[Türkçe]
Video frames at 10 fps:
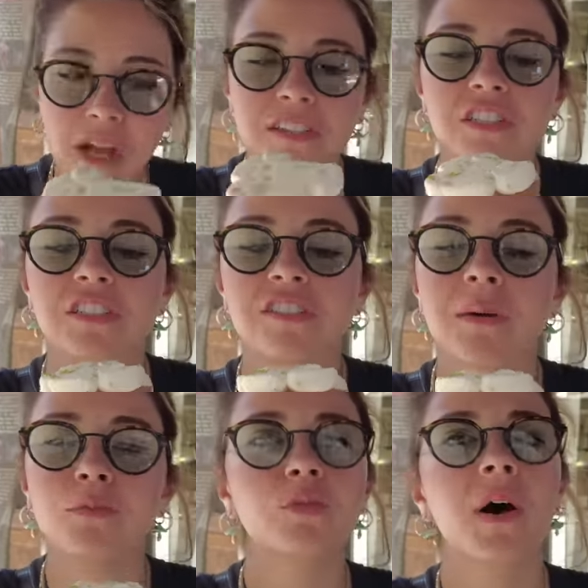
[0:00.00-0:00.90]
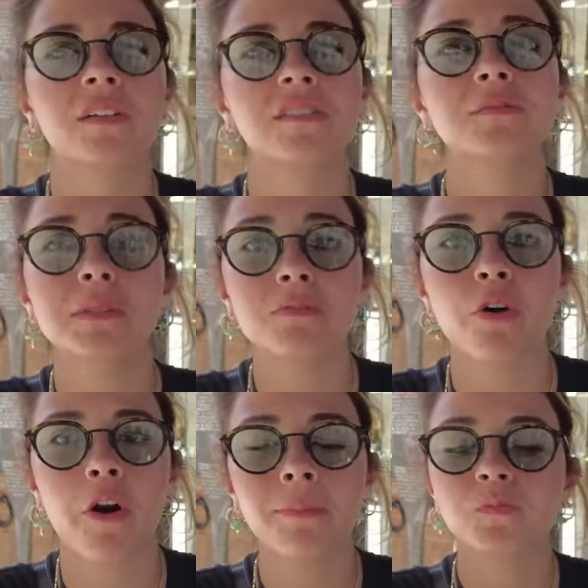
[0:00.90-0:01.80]
Tercih etsem bunu mu alırdım
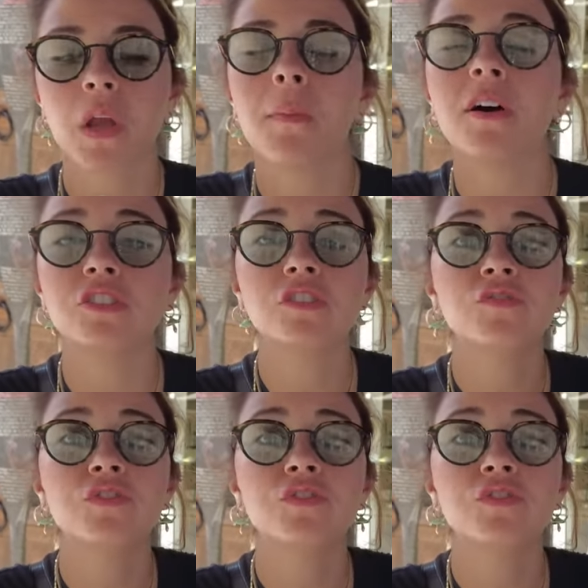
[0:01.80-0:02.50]
bilmiyorum ama aşırı